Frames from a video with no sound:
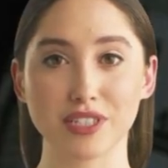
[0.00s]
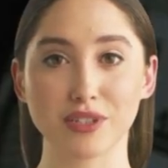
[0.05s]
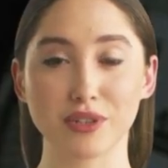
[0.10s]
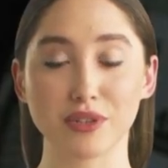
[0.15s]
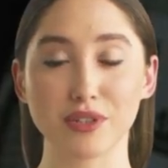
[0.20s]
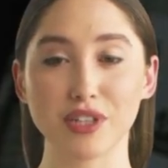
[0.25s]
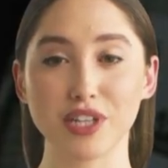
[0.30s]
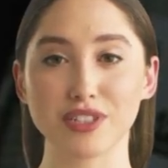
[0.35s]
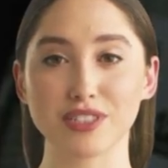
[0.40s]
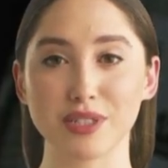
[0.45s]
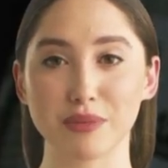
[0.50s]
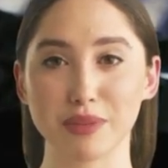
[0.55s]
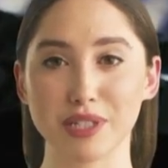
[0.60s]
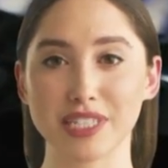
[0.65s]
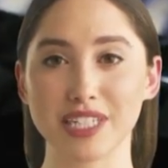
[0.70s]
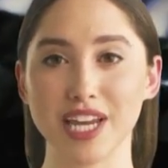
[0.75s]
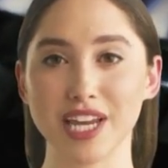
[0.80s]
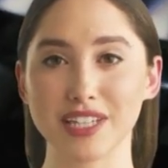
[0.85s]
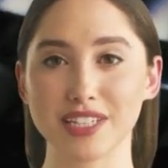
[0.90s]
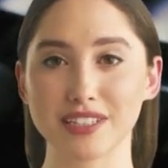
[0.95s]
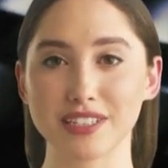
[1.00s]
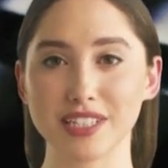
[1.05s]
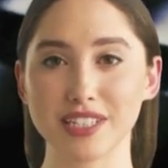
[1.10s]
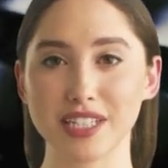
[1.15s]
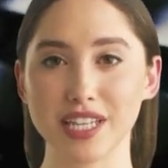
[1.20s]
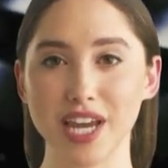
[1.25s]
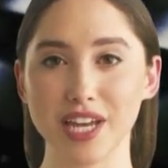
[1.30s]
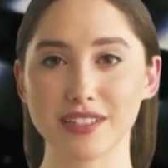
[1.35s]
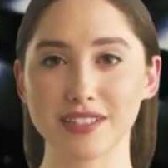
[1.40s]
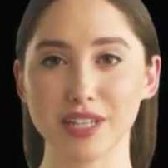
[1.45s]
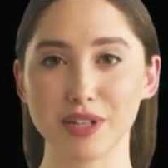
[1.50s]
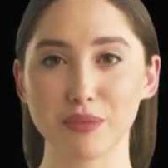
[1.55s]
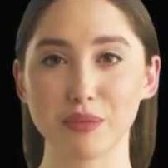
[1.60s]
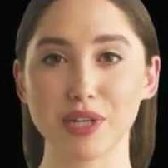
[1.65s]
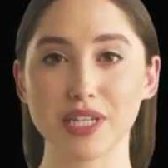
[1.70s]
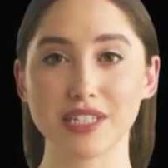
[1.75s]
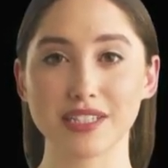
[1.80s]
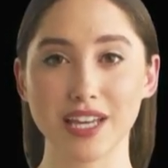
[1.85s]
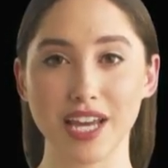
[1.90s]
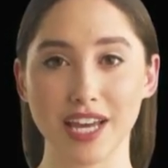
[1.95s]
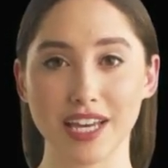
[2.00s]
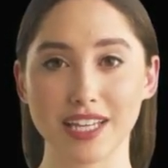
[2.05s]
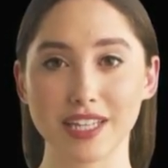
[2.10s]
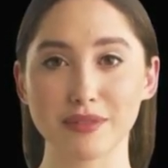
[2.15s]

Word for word: di orologi meccanici di alta qualità e